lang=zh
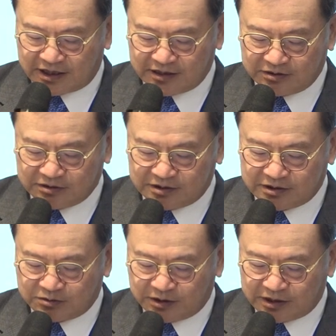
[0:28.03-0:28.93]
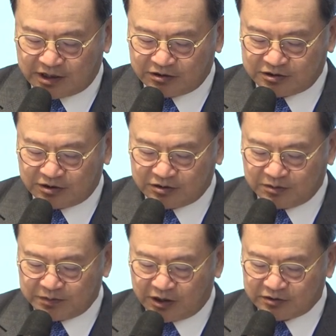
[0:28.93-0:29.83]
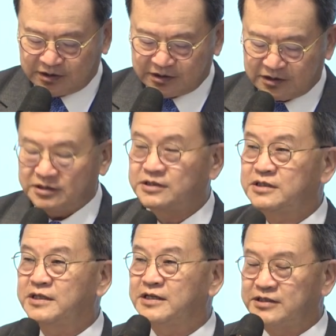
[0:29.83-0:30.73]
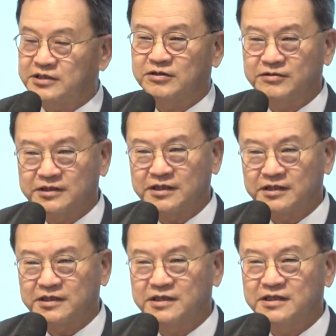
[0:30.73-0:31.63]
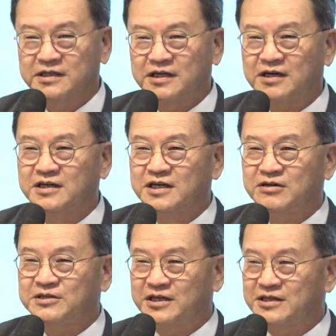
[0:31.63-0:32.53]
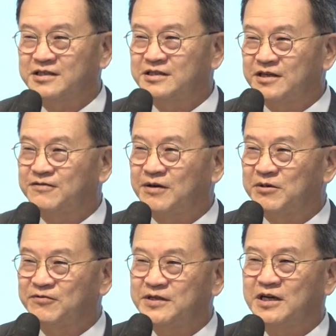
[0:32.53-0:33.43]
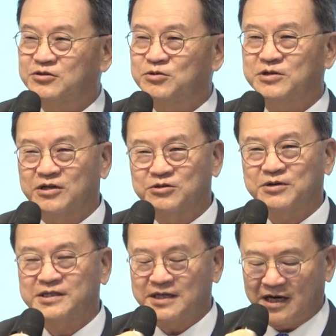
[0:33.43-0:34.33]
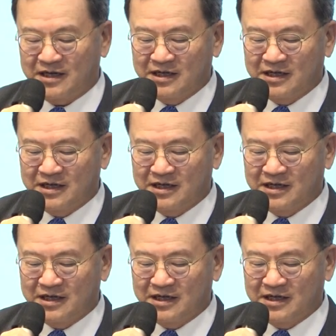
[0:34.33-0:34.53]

还有轨道交通票证及机电系统的整合啊，我想也是这一方面非常重要的专家。